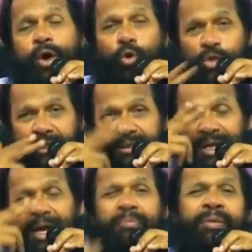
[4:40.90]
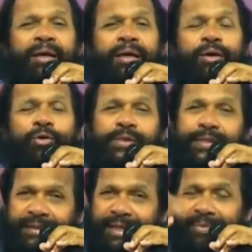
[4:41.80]
हो सकता है बिड़ी हो
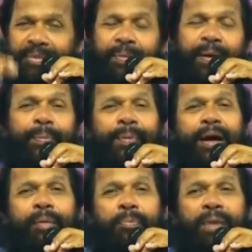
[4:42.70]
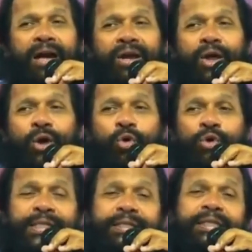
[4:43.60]
सकता है माँ बाप का अपमान
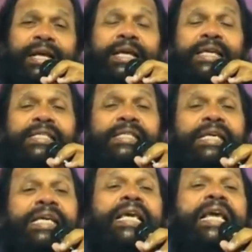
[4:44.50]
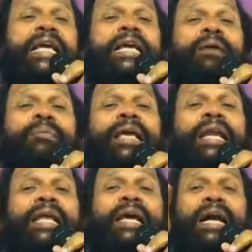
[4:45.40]
हो सकता है किसी की कमियां
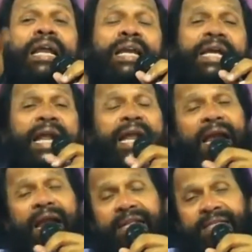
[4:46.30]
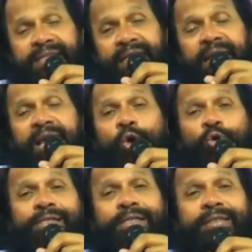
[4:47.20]
निकालने की टेंडेंसी
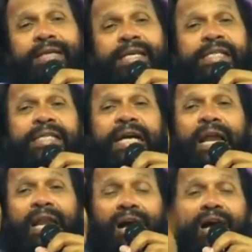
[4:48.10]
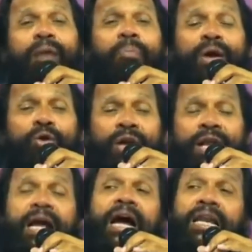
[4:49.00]
हो सकता है किसी का नंगापन
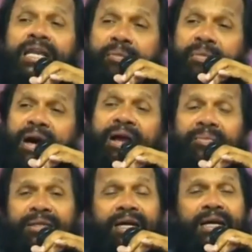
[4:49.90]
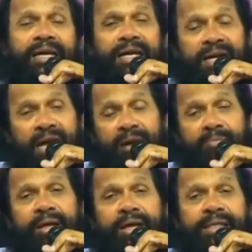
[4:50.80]
निकाल के बाहर बताने का
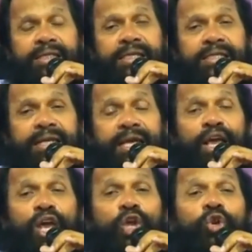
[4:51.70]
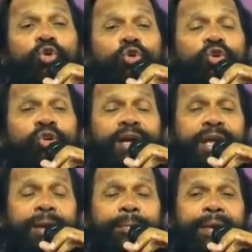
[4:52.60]
काम जैसे नूह
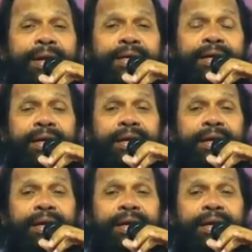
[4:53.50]
के बेटे